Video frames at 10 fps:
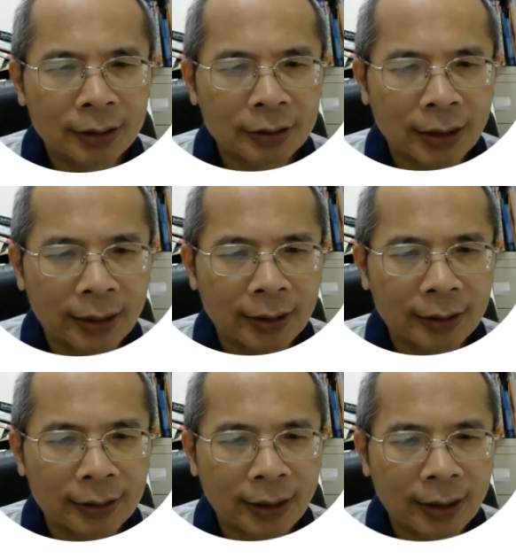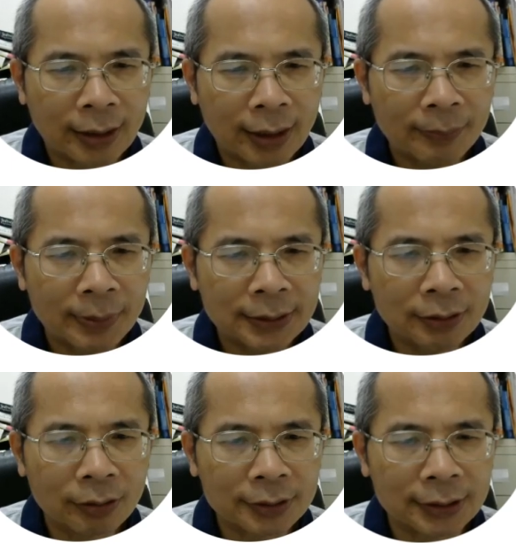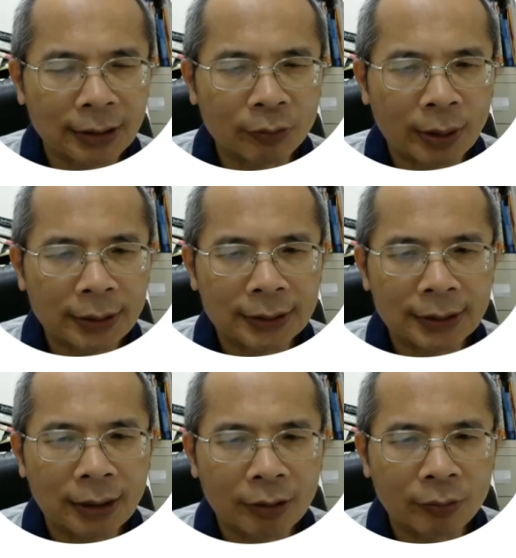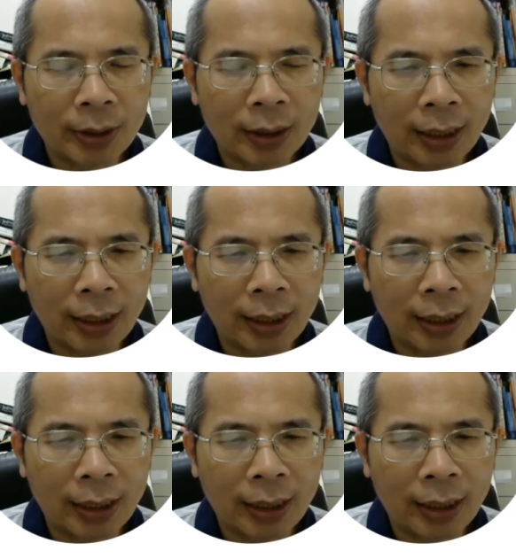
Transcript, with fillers: 诶，那个 A、B、C 都是写远期合约哈，